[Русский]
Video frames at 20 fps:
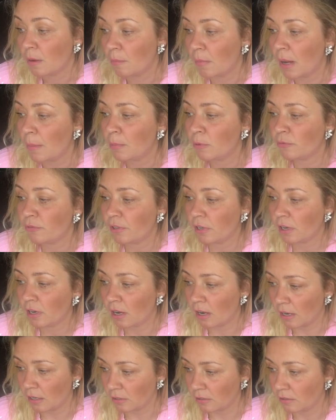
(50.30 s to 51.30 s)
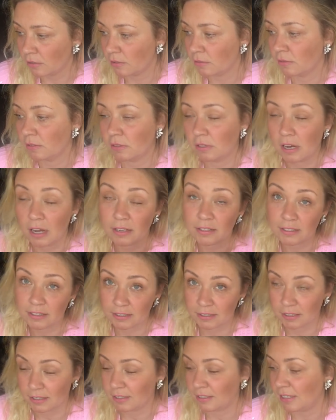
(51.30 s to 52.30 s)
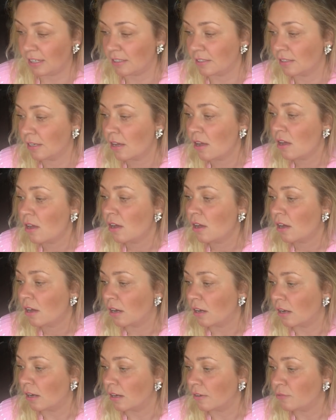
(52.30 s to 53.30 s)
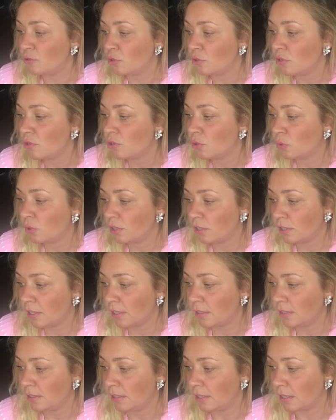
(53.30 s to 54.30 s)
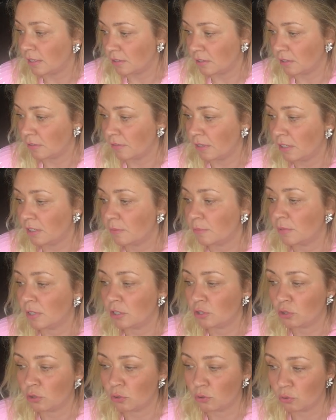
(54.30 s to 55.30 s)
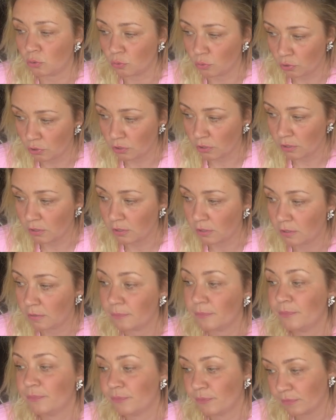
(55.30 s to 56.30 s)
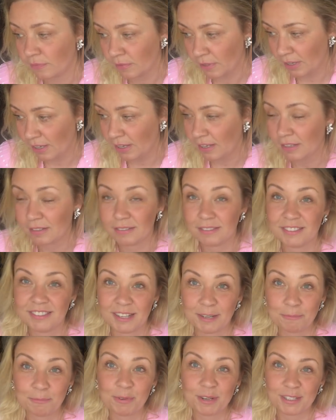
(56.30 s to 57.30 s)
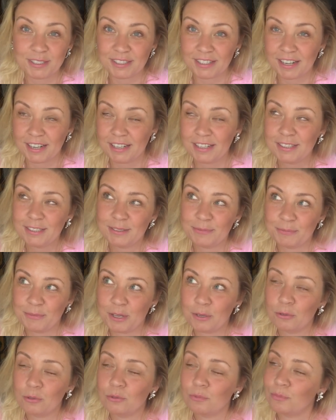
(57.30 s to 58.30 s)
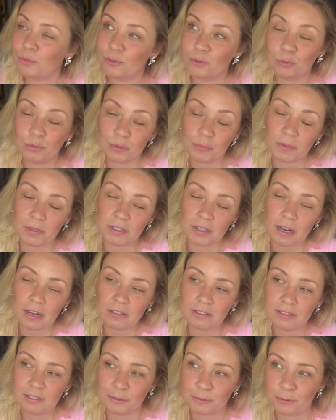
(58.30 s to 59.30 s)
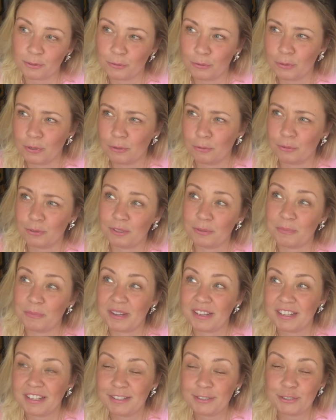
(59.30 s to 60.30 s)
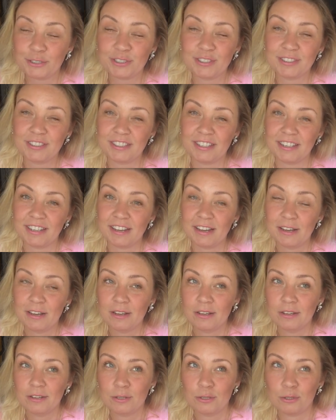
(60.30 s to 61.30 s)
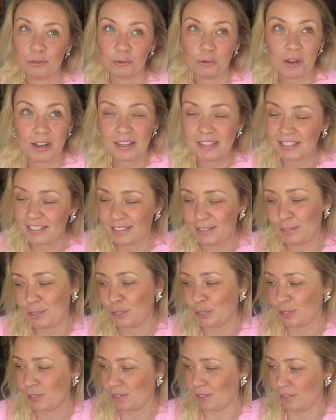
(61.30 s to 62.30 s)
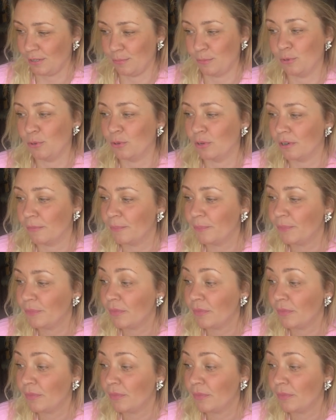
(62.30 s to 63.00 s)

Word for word: Map of the Heart, карты сердец. А, все исходит от сердца, в этом наша сущность. И сам пресс-релиз, мне он безумно понравился, он такой какой-то магический, сюрреалистический немного.